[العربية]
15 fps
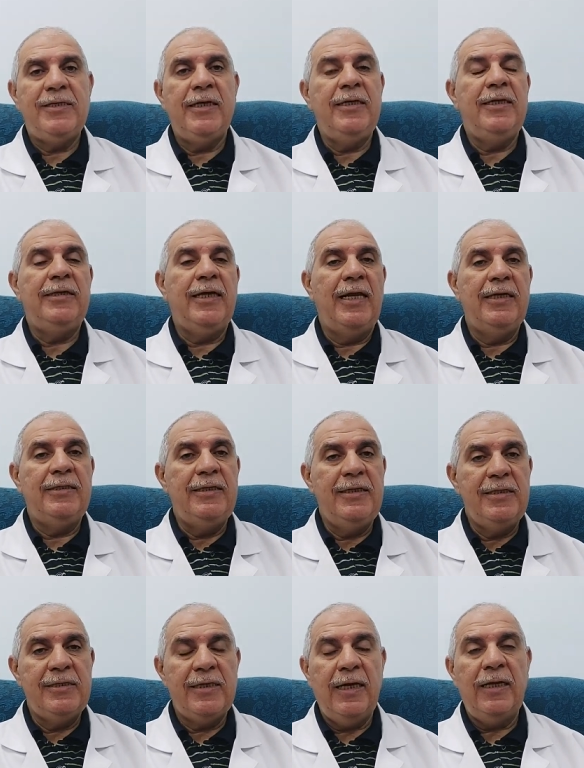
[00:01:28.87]
سن
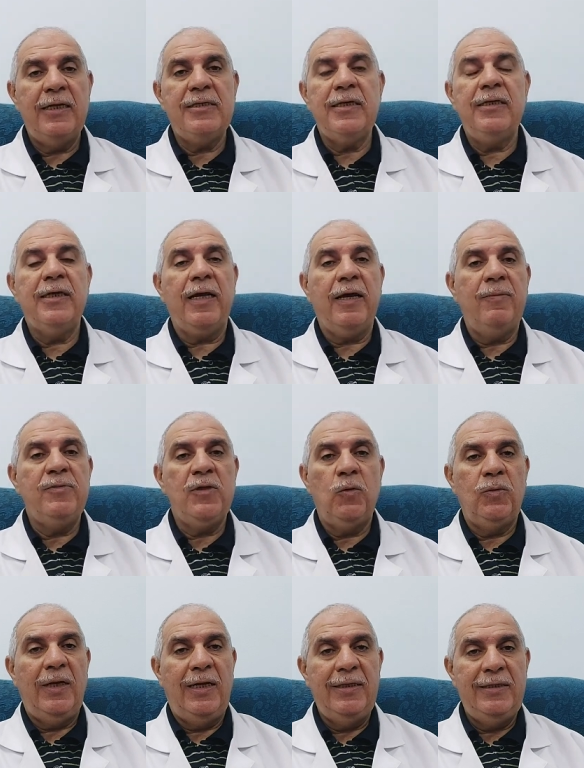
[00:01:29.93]
30 سنة سن
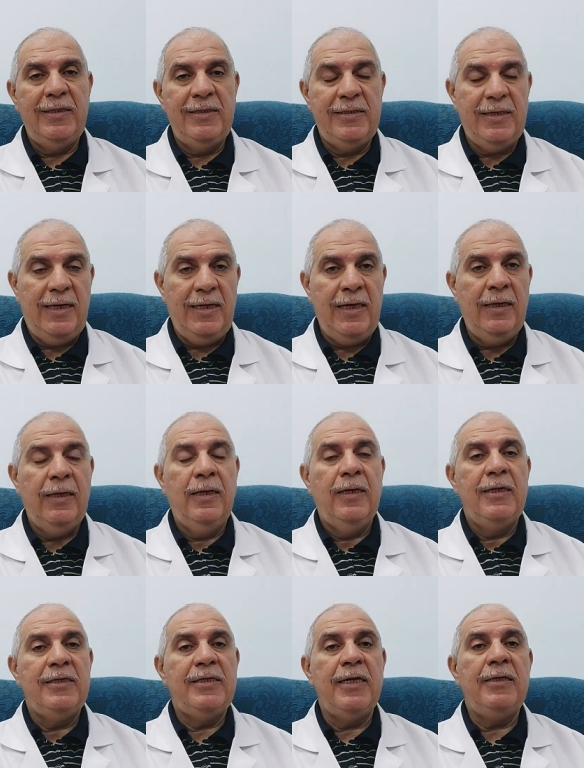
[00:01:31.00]
35 سنة
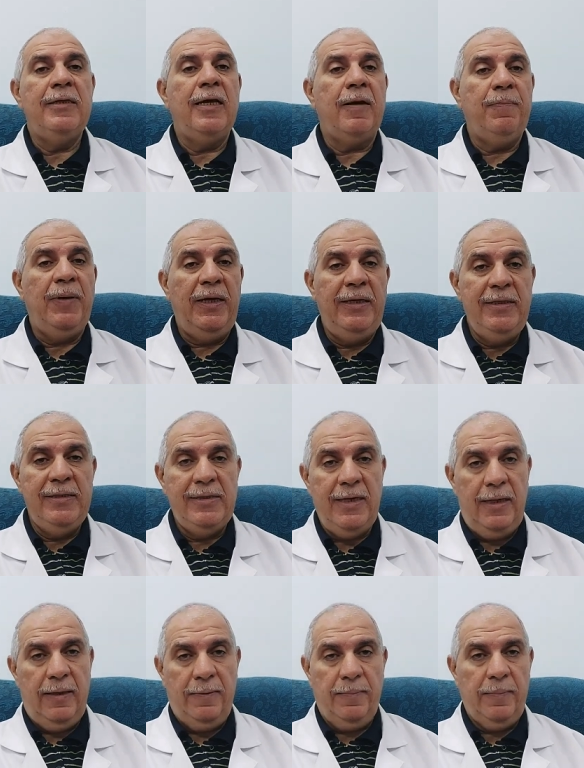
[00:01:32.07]
سن 40
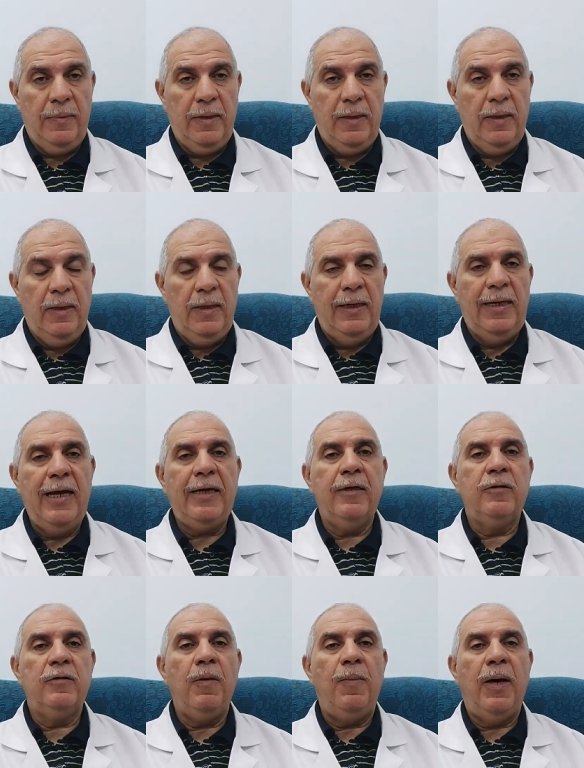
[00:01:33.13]
سنة
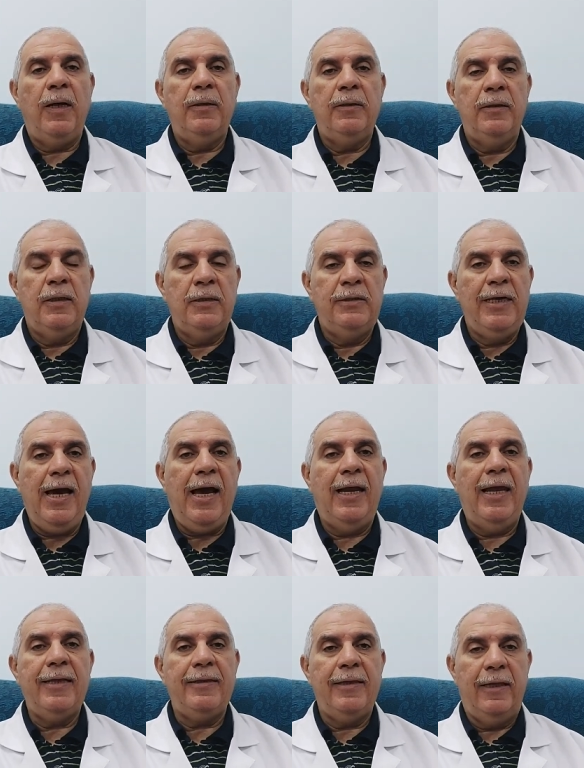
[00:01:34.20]
لكن طبعا دي
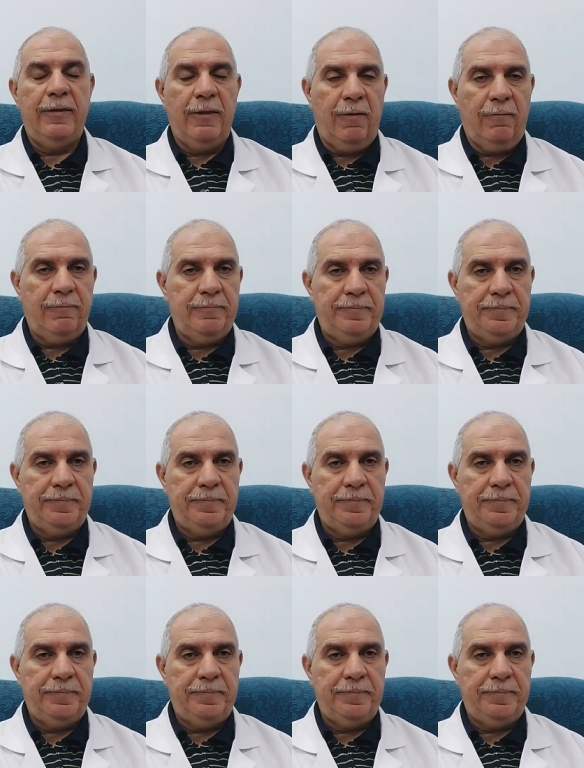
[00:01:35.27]
حالات نادرة